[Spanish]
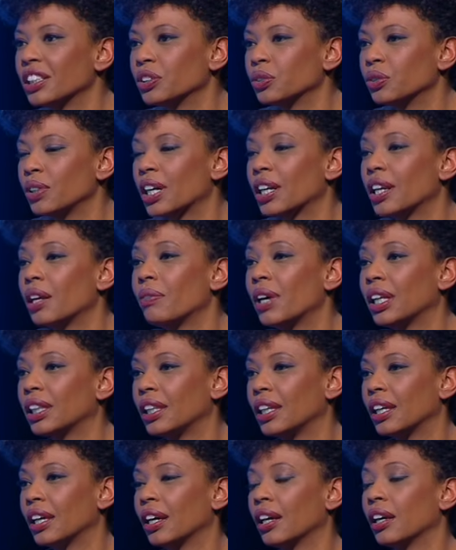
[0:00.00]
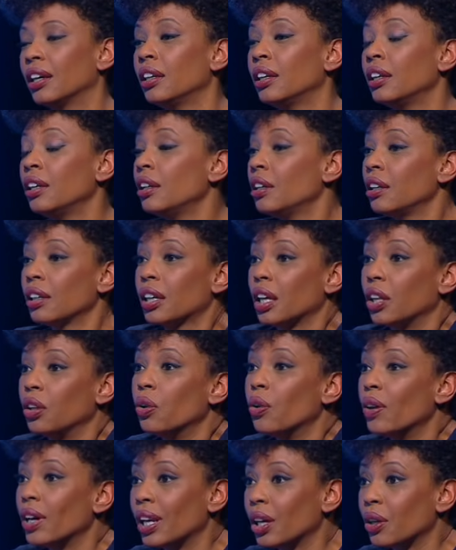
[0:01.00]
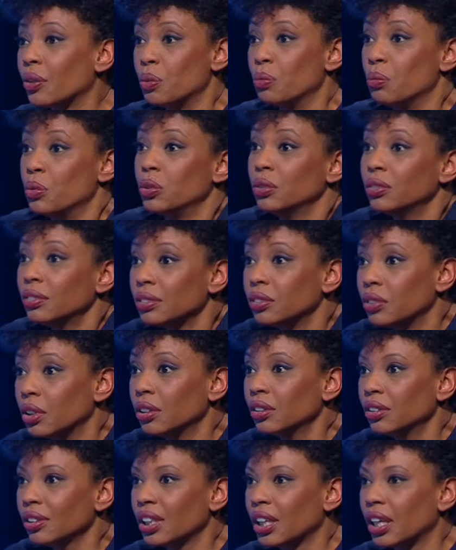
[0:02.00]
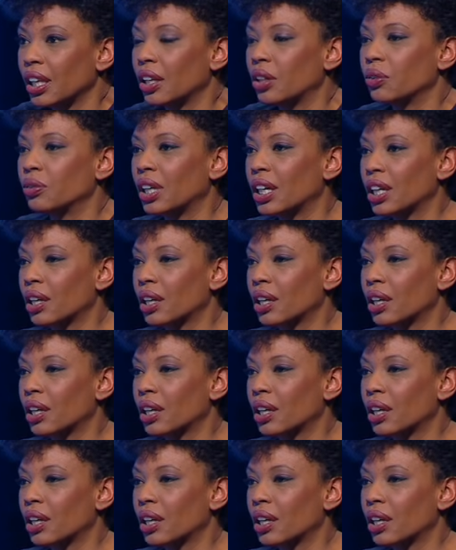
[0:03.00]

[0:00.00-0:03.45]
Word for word: una gramática que no era común, no? que era una